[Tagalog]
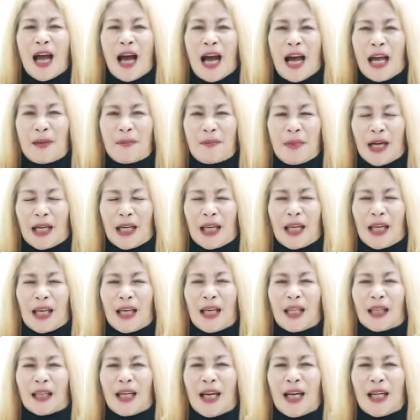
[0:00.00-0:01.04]
ay
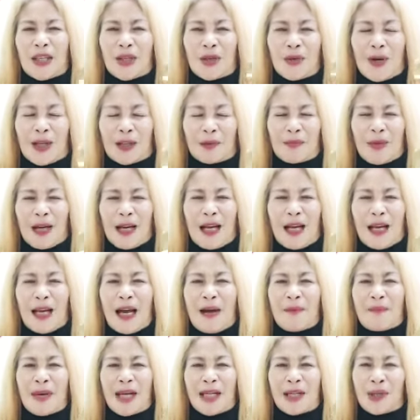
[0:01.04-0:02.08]
makikita nyo at
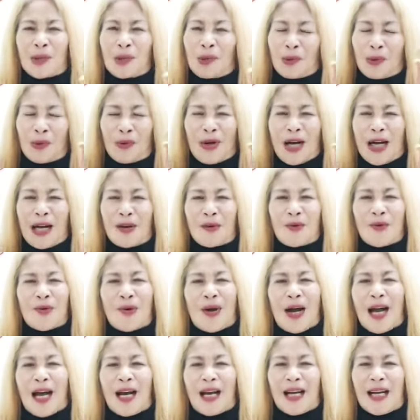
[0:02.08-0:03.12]
malalaman nyo kung
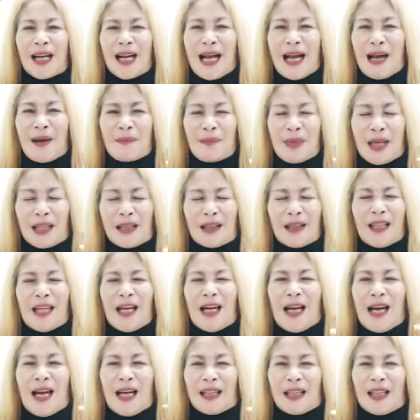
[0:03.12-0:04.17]
ano ang gamit
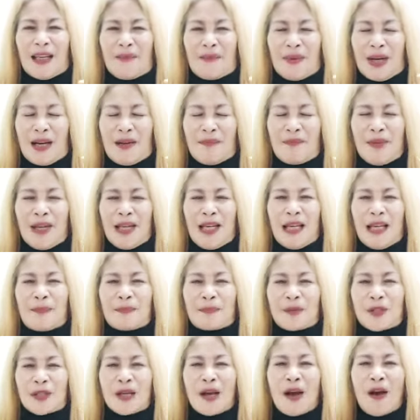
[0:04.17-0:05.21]
ng ating mga
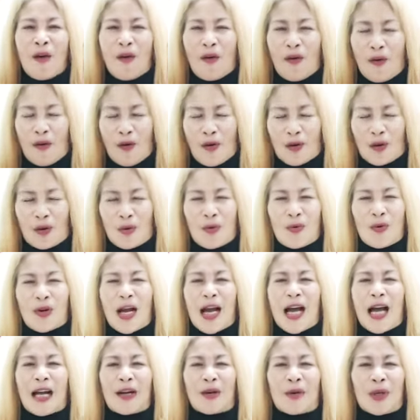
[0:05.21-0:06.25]
bilips or kung
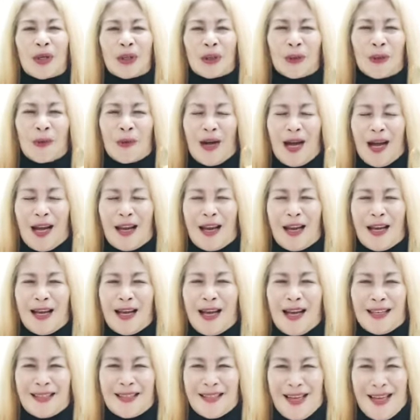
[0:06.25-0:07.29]
gaano ito
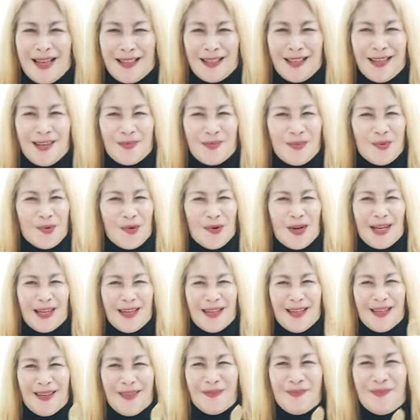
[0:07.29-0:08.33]
kahalaga sa ating
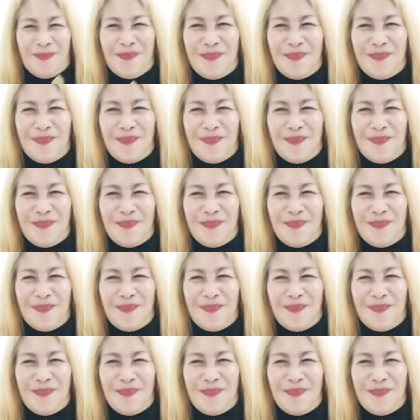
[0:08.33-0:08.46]
buhay.